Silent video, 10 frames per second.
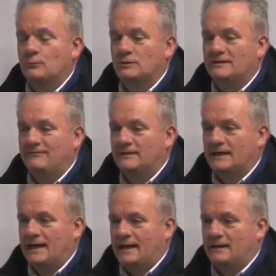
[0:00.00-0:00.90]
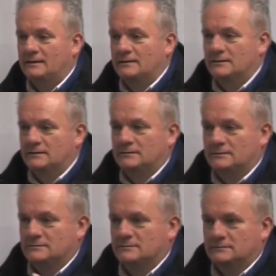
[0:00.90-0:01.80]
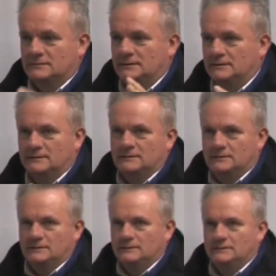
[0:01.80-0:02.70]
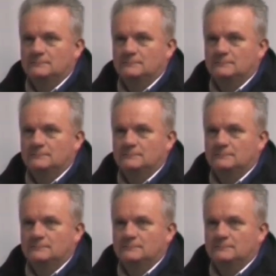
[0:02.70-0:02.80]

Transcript: cosa significa questo? Il progetto